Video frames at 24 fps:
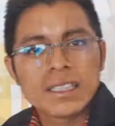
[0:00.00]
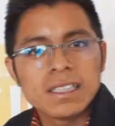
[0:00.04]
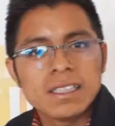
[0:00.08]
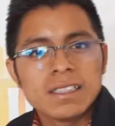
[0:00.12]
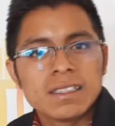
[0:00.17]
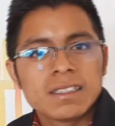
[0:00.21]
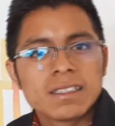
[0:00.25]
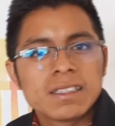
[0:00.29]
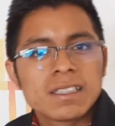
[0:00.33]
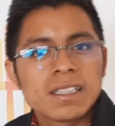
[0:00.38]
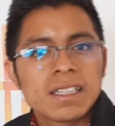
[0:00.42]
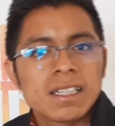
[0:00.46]

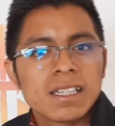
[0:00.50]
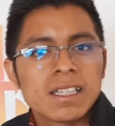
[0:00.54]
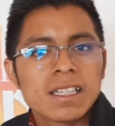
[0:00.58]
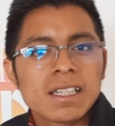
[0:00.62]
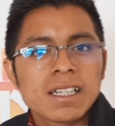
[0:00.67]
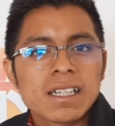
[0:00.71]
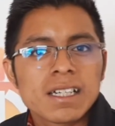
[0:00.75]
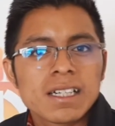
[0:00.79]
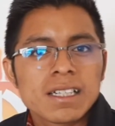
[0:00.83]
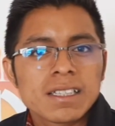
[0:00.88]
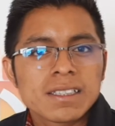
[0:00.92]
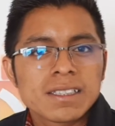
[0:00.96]

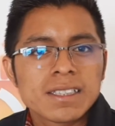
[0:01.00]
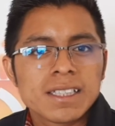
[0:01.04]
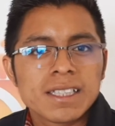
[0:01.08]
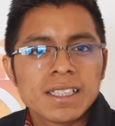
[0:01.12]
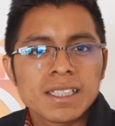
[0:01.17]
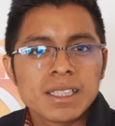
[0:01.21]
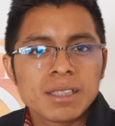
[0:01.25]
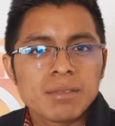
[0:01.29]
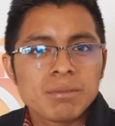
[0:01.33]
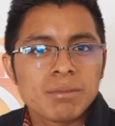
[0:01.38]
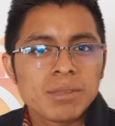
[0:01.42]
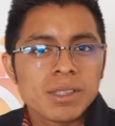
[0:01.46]
Entrega,
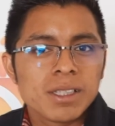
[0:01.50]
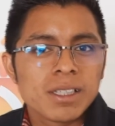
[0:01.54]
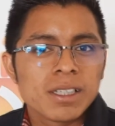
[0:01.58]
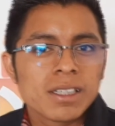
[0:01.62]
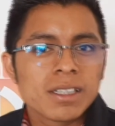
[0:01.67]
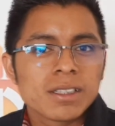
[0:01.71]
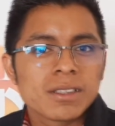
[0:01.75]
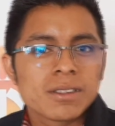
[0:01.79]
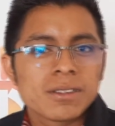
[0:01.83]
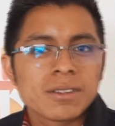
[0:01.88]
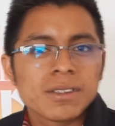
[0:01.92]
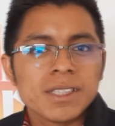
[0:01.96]

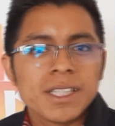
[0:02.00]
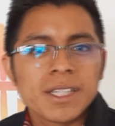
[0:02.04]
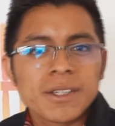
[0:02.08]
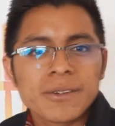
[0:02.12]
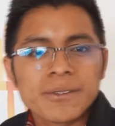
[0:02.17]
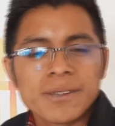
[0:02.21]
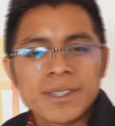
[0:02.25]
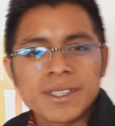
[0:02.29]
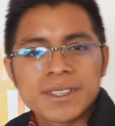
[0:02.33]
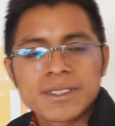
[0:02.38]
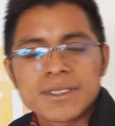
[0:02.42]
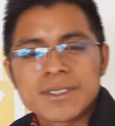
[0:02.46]
seguimiento y
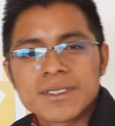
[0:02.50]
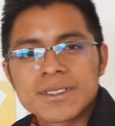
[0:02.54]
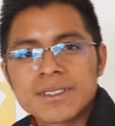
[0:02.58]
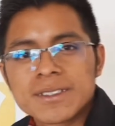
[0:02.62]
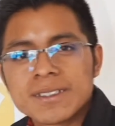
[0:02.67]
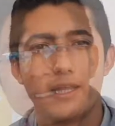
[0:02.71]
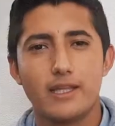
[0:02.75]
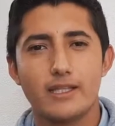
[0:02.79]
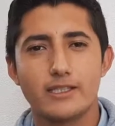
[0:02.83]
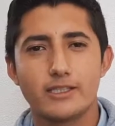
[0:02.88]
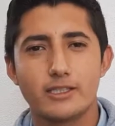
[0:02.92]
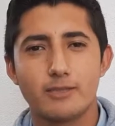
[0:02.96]
encuentro.
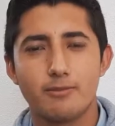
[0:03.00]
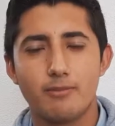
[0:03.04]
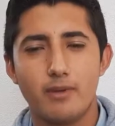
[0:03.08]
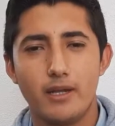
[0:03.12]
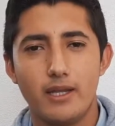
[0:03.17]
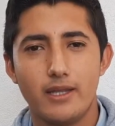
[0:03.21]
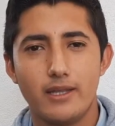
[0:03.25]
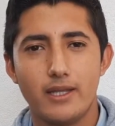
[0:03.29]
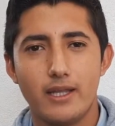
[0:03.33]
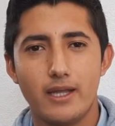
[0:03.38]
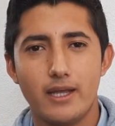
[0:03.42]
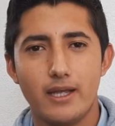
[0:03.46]
La
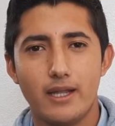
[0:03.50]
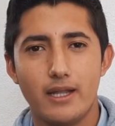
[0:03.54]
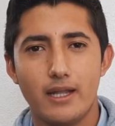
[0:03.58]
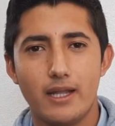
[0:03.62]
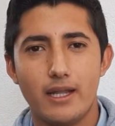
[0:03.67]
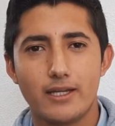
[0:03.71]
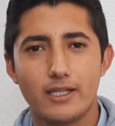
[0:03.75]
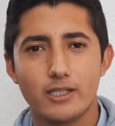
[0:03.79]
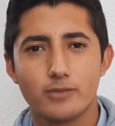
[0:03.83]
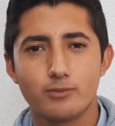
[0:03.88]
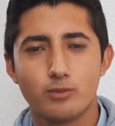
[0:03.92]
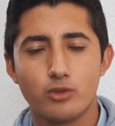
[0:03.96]
disciplina,
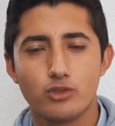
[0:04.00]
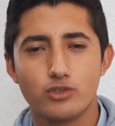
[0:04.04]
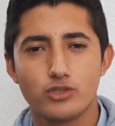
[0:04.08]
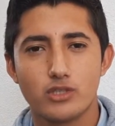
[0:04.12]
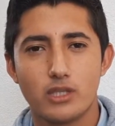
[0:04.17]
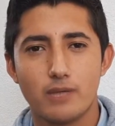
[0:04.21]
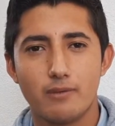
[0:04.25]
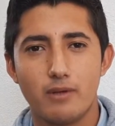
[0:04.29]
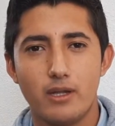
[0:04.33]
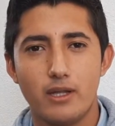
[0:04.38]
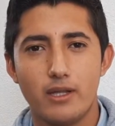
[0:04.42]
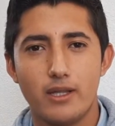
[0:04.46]
la
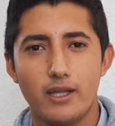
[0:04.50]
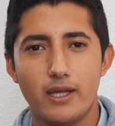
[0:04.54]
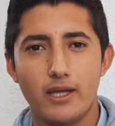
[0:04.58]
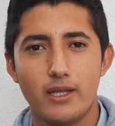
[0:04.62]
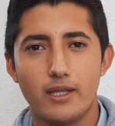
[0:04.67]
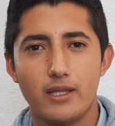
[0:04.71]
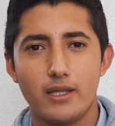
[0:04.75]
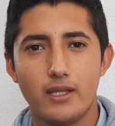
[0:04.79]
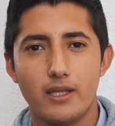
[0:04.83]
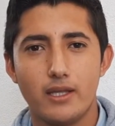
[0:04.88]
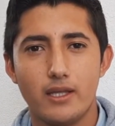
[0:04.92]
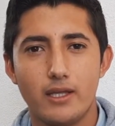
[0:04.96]

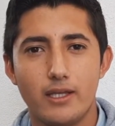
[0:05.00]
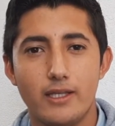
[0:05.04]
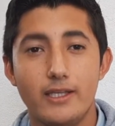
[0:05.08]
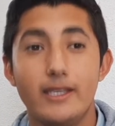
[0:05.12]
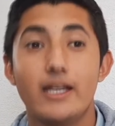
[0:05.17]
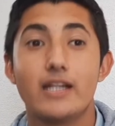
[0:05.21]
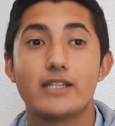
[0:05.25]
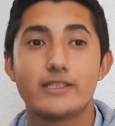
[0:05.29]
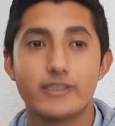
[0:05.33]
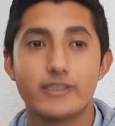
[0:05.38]
responsabilidad y el